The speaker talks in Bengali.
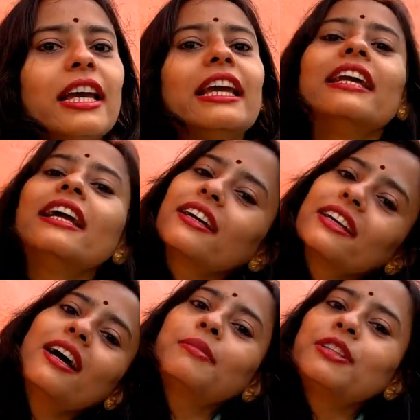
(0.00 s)
এর আগে
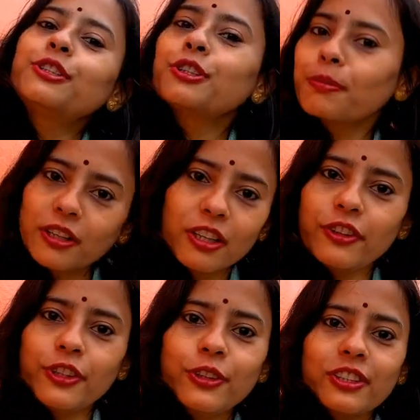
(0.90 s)
আমাদের সবকটা
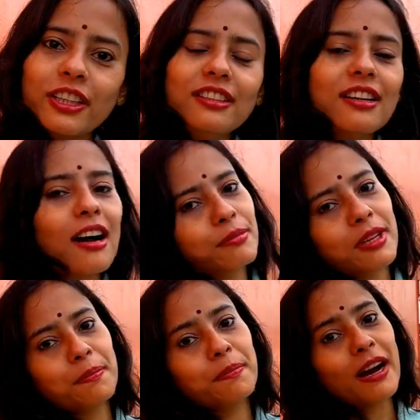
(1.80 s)
ভিডিওতেই আমরা
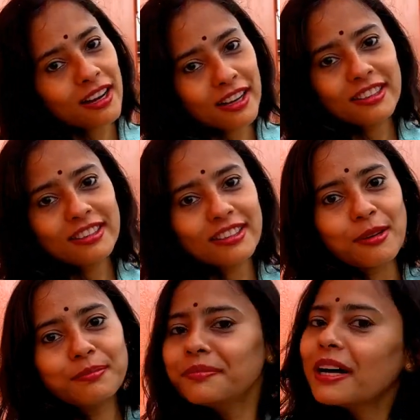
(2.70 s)
পাহাড়ি গ্রাম
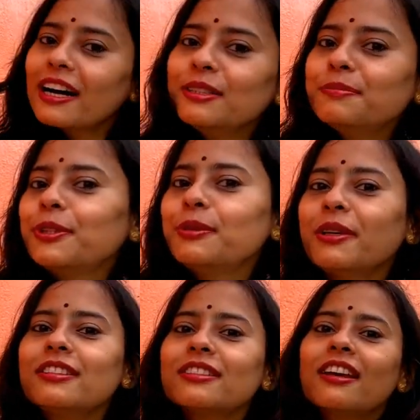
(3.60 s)
পাহাড়ি
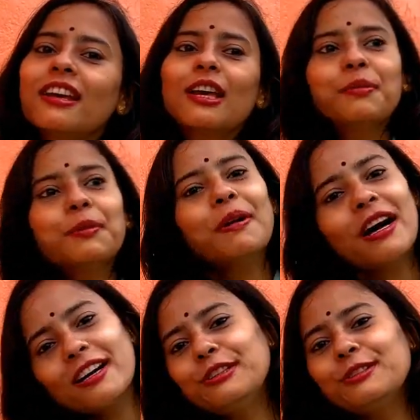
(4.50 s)
পরিবেশ এবং
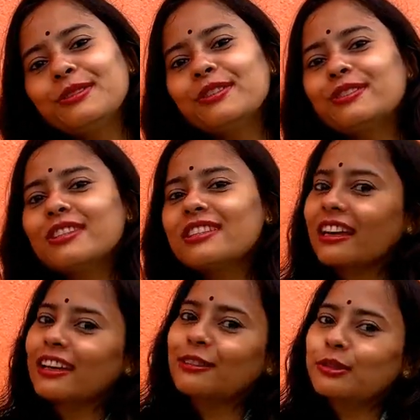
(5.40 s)
পাহাড়ের সুন্দর সুন্দর
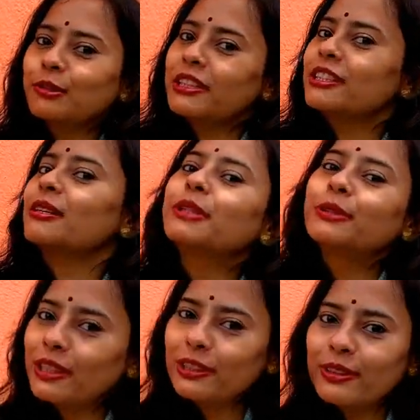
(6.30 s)
জায়গাগুলো তোমাদের সামনে
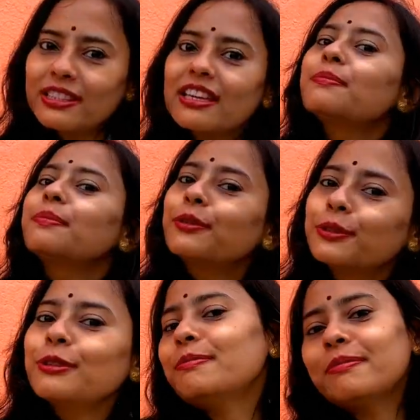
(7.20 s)
তুলে ধরেছি এই
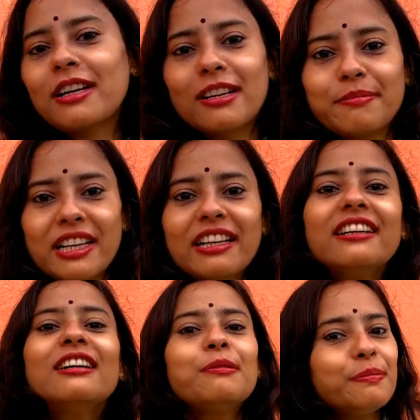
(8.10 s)
প্রথমবার আমরা
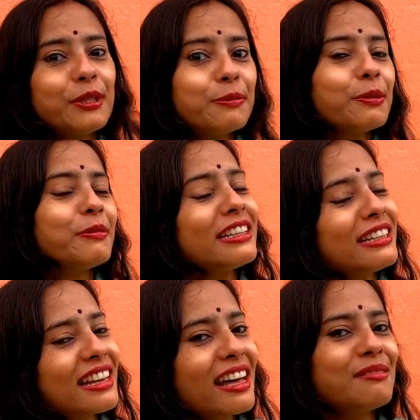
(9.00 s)
বীরভূমের
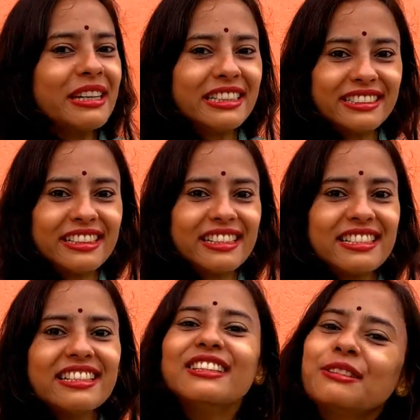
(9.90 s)
লাল মাটিতে
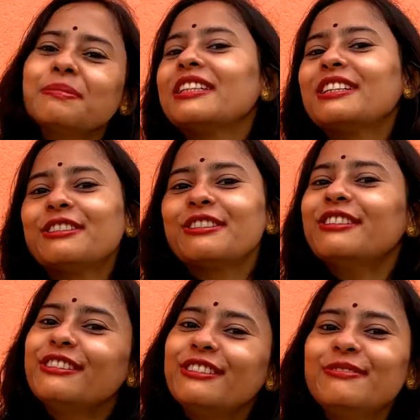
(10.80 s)
এসেছি তোমাদের জন্য
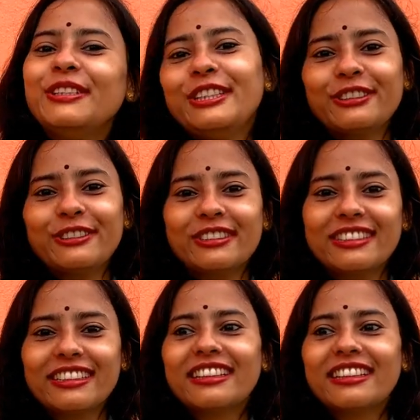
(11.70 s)
ভিডিও করতে